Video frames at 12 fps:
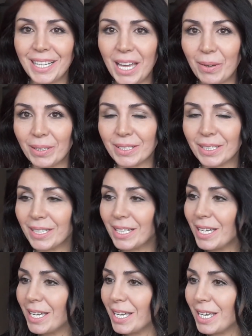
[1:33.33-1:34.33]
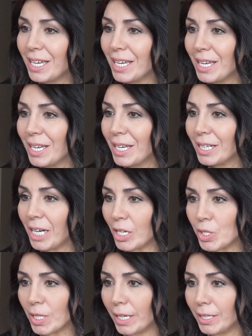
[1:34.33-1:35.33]
Evet.
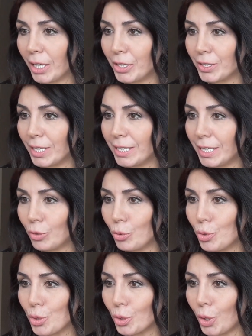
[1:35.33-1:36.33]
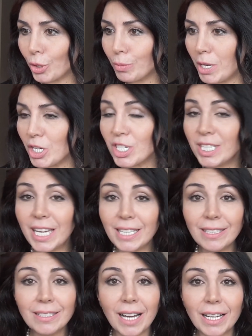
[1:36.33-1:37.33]
Kaç tane hayır dedik? 3, 4, 5,
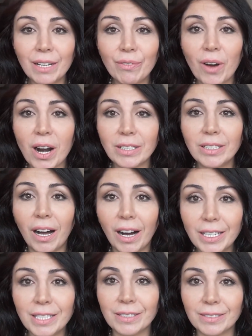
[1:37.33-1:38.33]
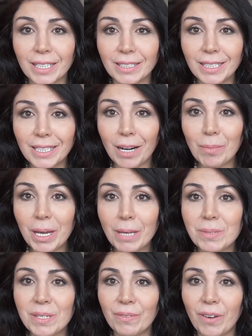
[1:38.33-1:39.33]
7 tane farklı hayır dedik ama
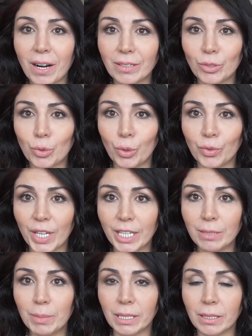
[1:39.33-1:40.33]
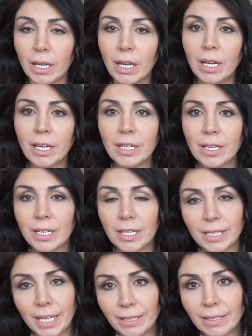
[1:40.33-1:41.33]
hepsi farklı tondaydı. Bakın
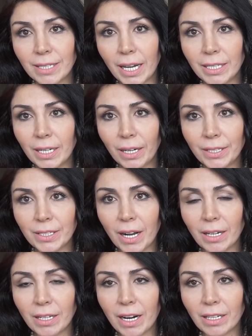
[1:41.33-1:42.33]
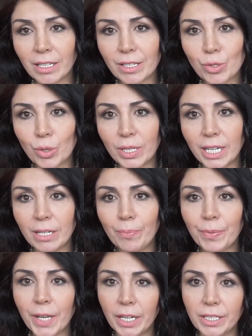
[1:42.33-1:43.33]
7 tane hayır arka arkaya söyleyelim.
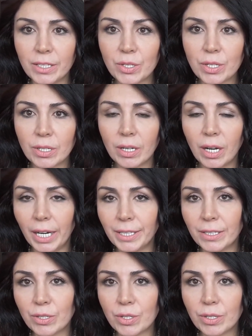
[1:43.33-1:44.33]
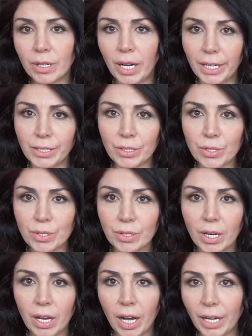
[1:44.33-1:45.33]
Hayır, hayır, hayır,
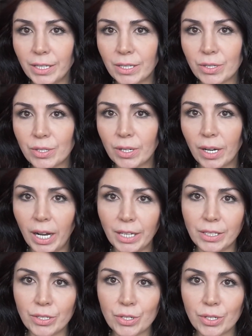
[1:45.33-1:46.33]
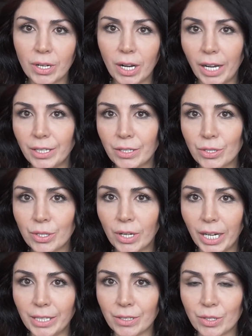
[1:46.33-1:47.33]
hayır, hayır, hayır,
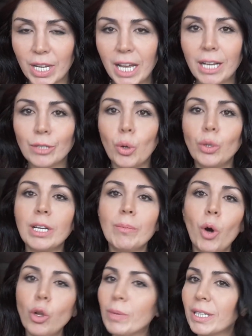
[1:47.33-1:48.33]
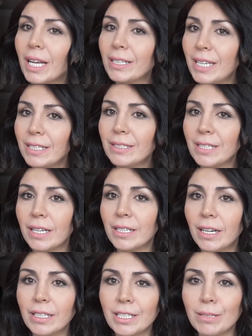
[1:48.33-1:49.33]
hayır. Tonlama olmadan 7 tane
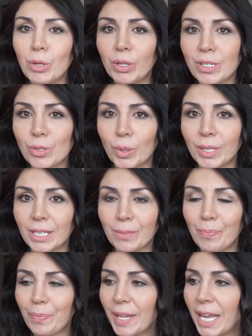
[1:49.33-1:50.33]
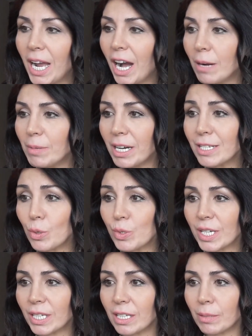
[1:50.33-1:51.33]
hayırı böyle söylerim. Ama az
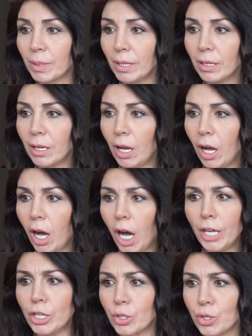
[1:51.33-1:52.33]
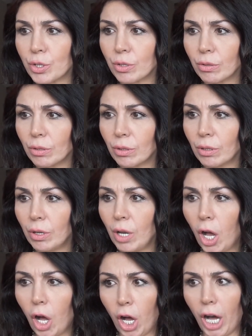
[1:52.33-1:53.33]
önceki gibi hayır,
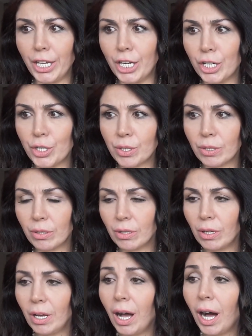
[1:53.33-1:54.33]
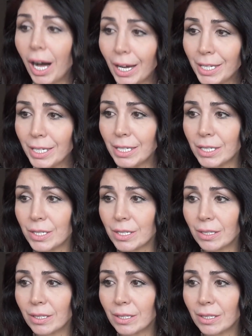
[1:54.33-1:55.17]
hayır, hayır, hayır